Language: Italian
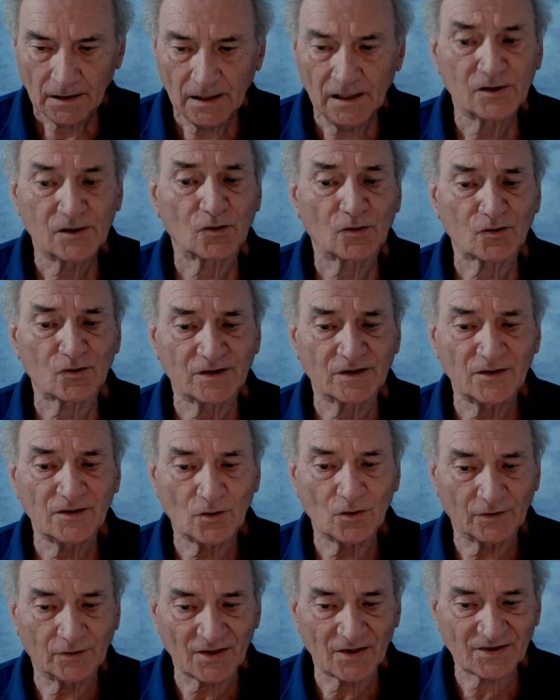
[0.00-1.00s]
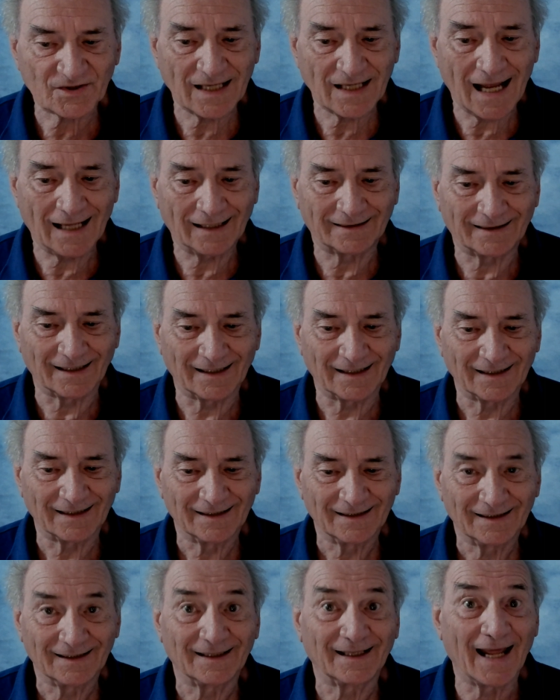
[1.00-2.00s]
Il solstizio d'estate,
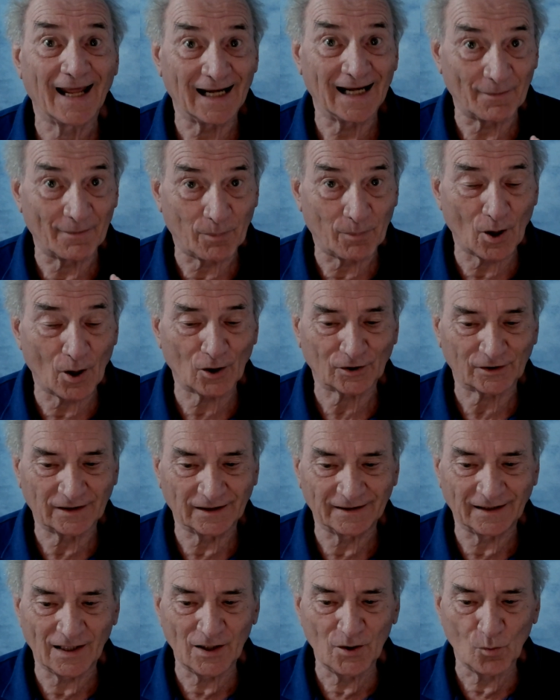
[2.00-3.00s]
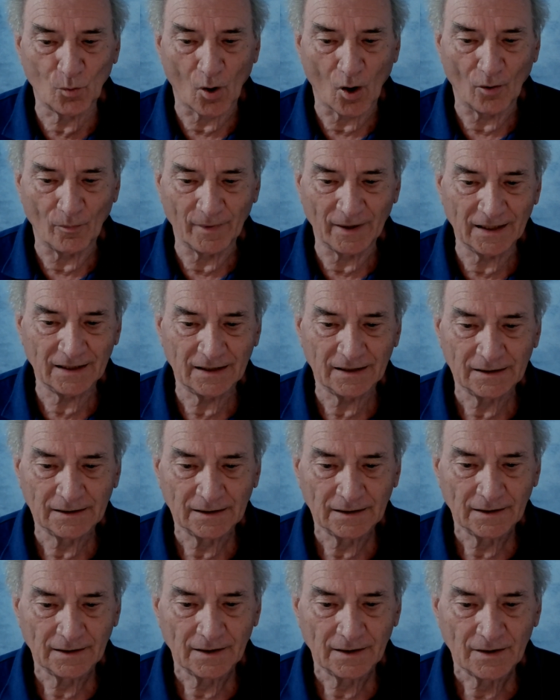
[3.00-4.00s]
che è la porta degli uomini,
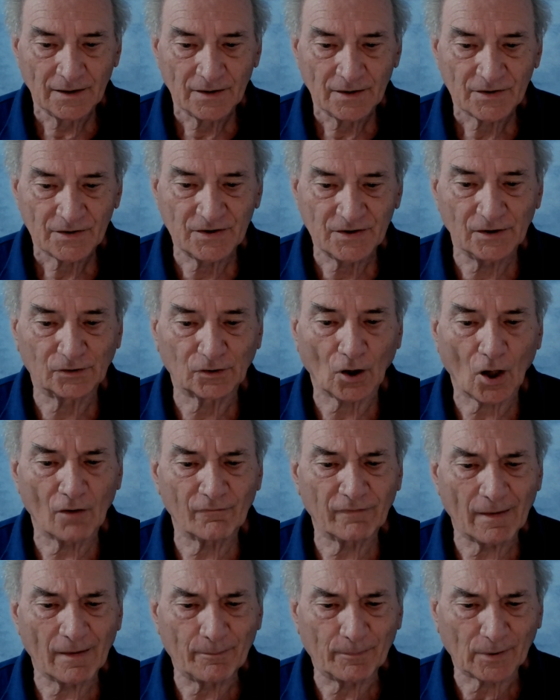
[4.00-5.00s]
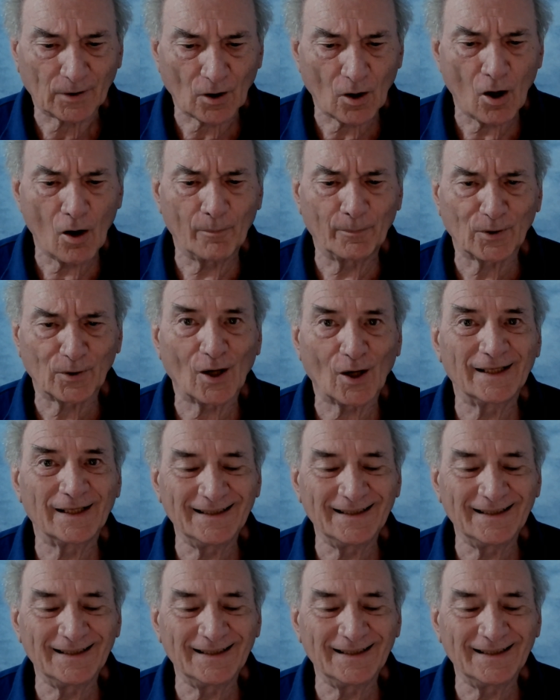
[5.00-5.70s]
si trova proprio